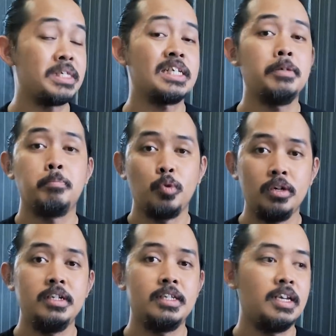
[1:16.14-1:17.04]

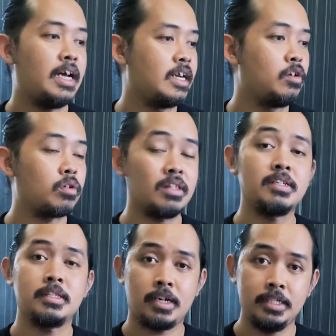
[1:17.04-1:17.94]
meskipun di sini ada Doctor
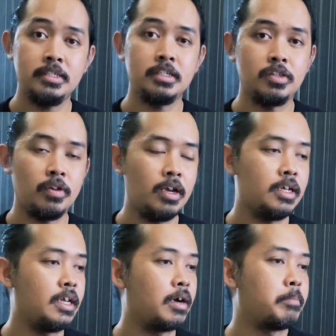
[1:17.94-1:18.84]
Strange gitu ya
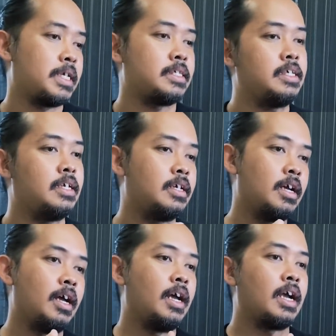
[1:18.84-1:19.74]
yang masih
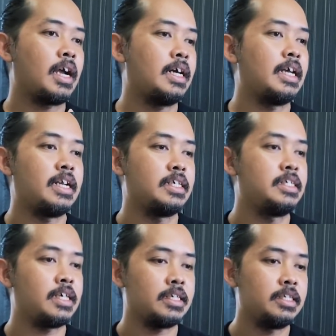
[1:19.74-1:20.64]
kayak ada
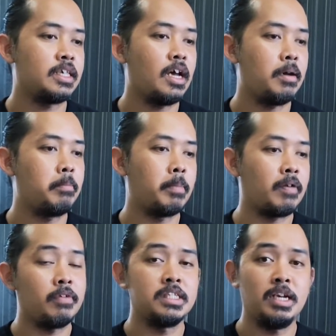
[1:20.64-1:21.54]
sisa-sisa
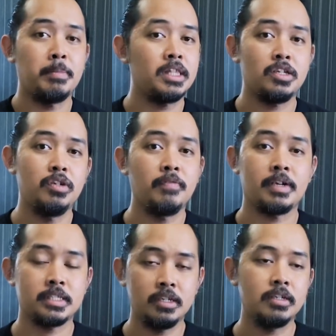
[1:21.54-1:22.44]
Marvel Cinematic
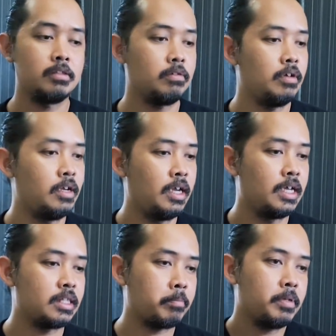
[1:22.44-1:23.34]
Universe-nya gitu
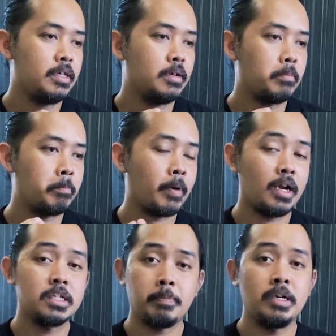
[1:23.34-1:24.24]
tapi
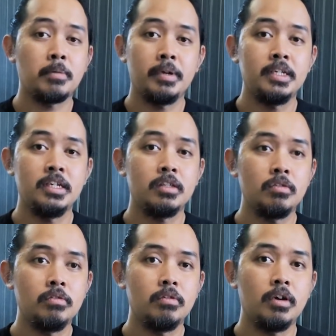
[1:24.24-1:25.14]
peran Spider-Man di sini
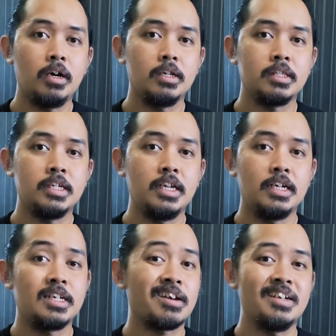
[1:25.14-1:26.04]
tuh
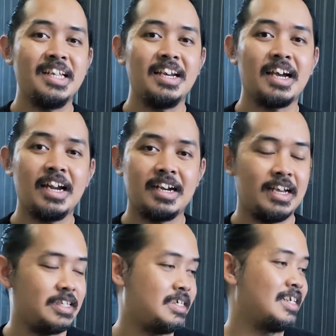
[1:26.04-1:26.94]
tidak dikerdilkan
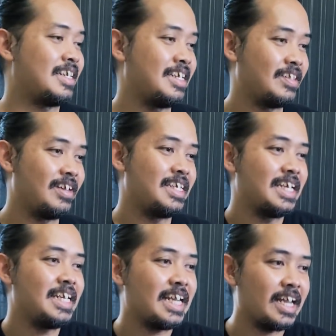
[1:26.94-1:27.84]
asik gitu ya
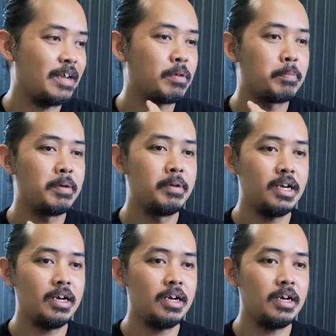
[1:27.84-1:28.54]
jadi kayak emang bener-bener